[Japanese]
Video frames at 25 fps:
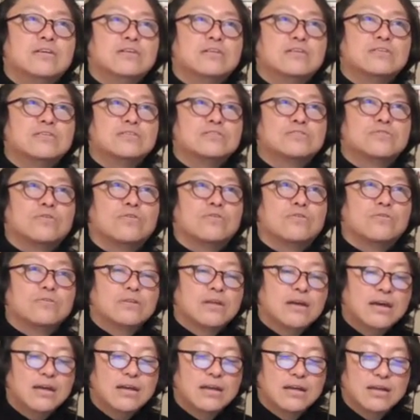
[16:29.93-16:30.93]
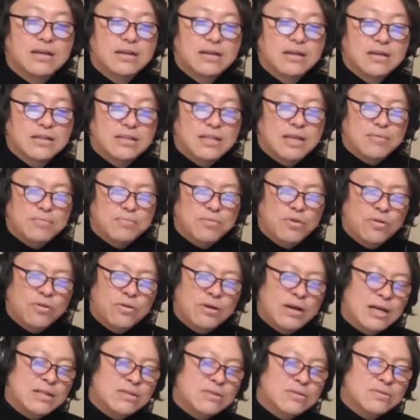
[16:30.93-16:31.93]
層をねでも
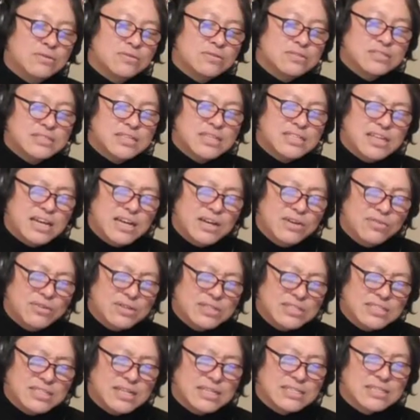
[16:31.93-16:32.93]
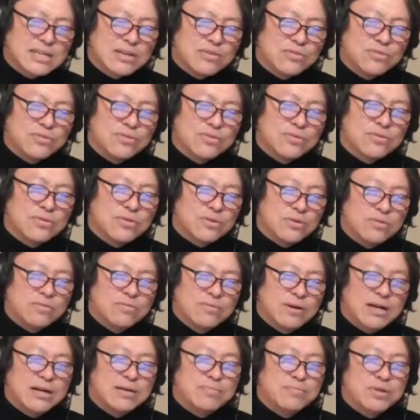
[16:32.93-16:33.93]
うあのサザンオールスターズがこの頃
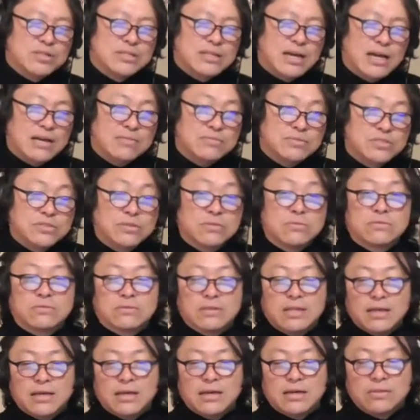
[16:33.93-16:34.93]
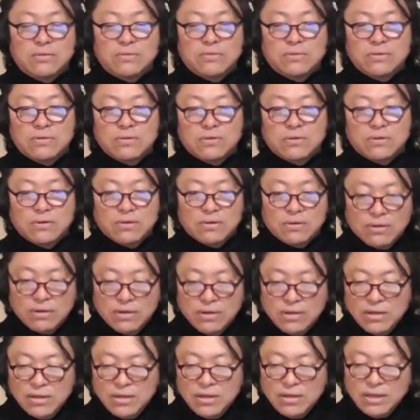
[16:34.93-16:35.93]
はもうだいぶちょっとねあ
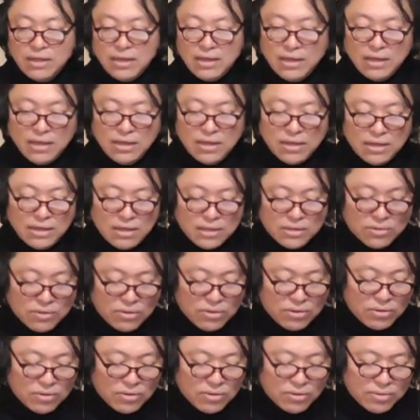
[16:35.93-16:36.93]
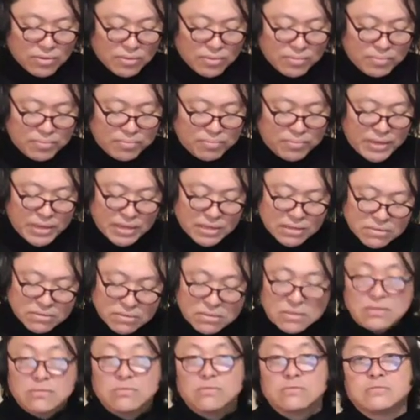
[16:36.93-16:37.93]
のえっ、ー、と
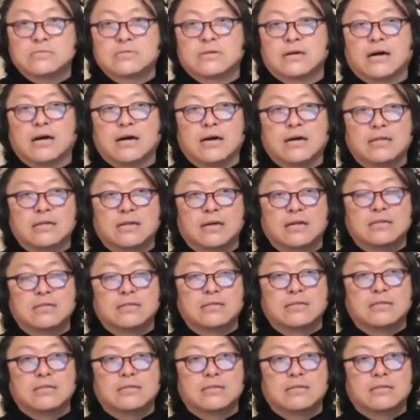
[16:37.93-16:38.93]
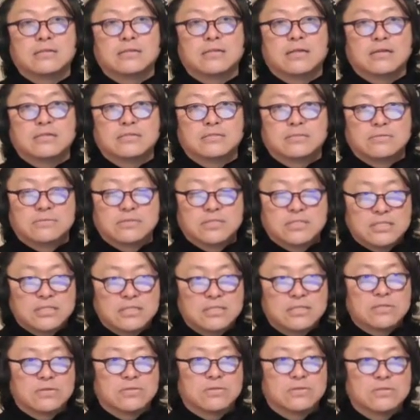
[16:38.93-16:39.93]
ビッグにというかなってる
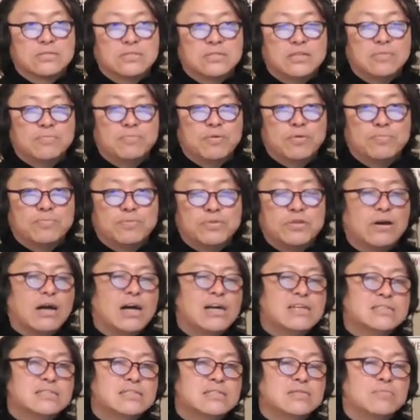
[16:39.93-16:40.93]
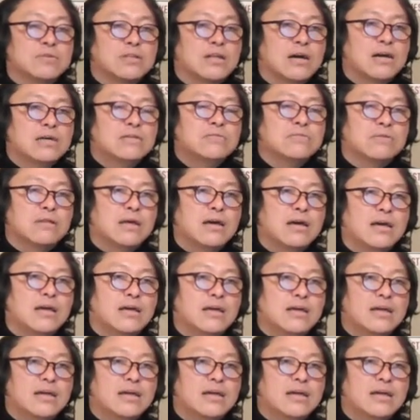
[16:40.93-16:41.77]
しそのシティ・ポップという感じでもないので、